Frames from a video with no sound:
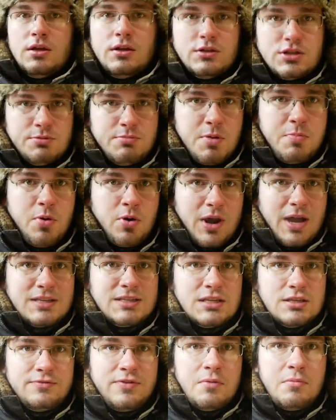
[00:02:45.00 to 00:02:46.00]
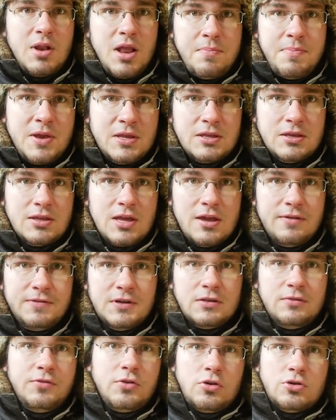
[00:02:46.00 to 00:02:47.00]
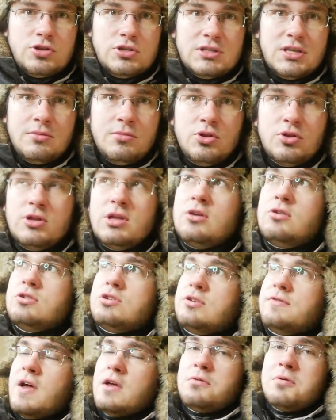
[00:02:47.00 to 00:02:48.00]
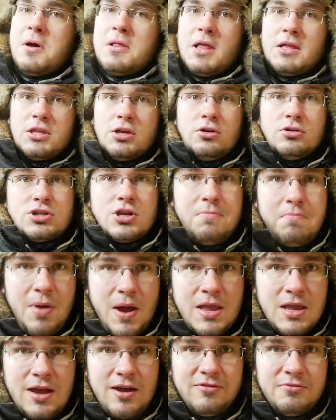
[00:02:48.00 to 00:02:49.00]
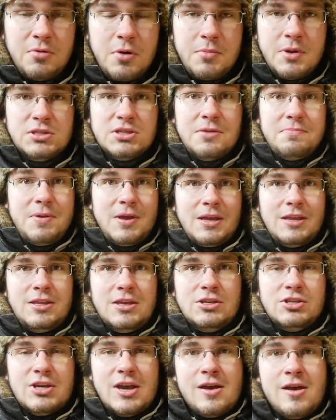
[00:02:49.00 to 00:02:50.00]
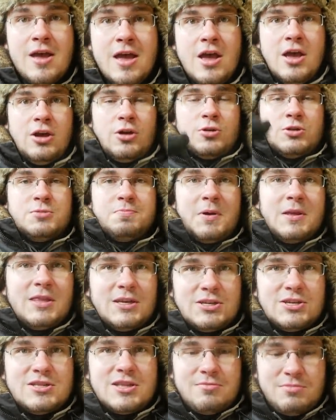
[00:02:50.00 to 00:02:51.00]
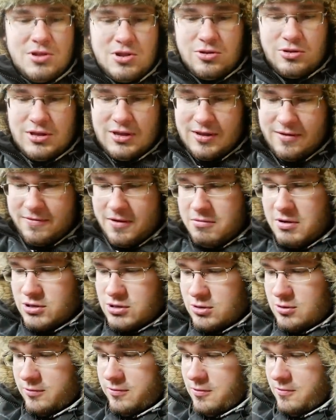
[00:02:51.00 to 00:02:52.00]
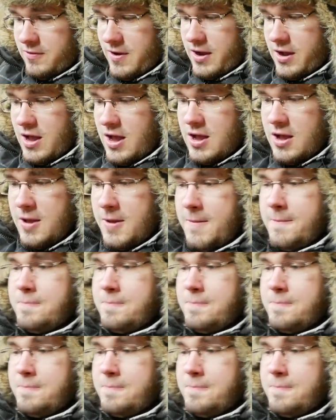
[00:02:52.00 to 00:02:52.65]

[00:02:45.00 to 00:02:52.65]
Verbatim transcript: Żeby pokazać Wam lepiej ten efekt, wykorzystamy do tego światła, dlatego że bańka w momencie pęknięcia rozpada się na miliony kawałeczków. Uwaga!